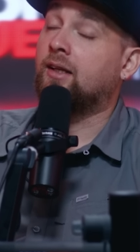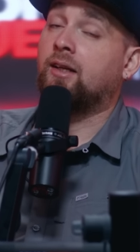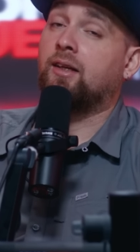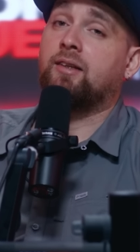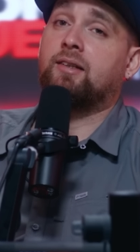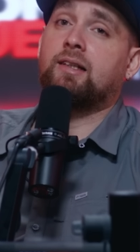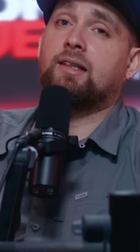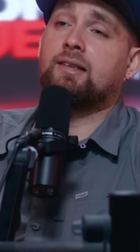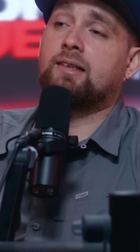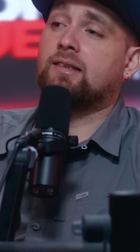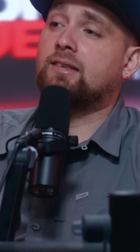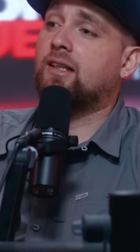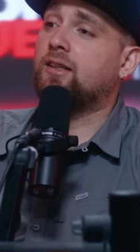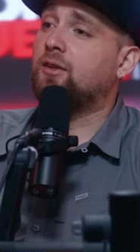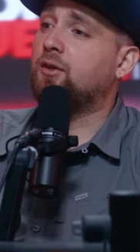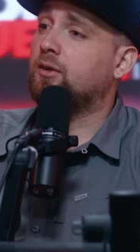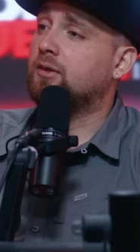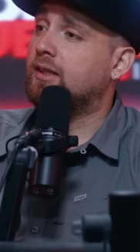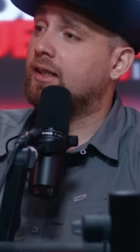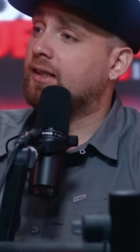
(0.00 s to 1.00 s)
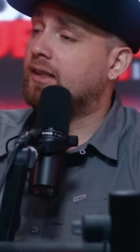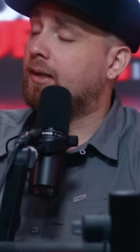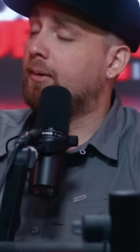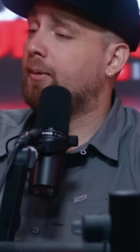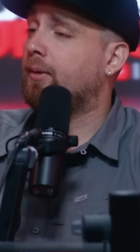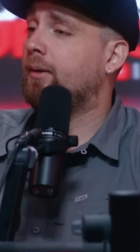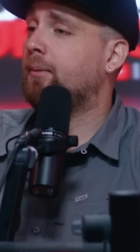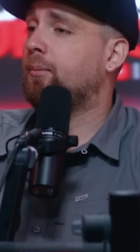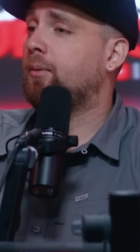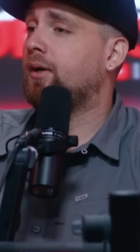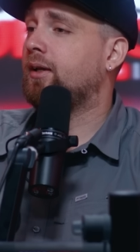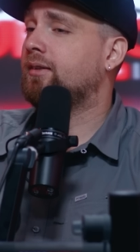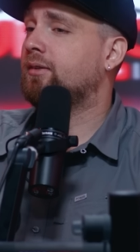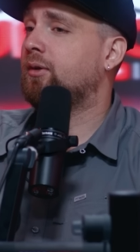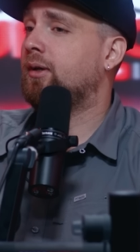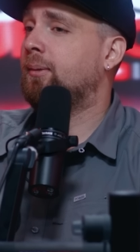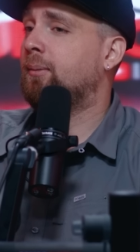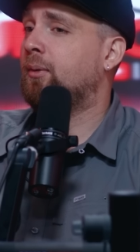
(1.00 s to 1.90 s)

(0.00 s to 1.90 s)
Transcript: Si ese señor se atreve después a hacer una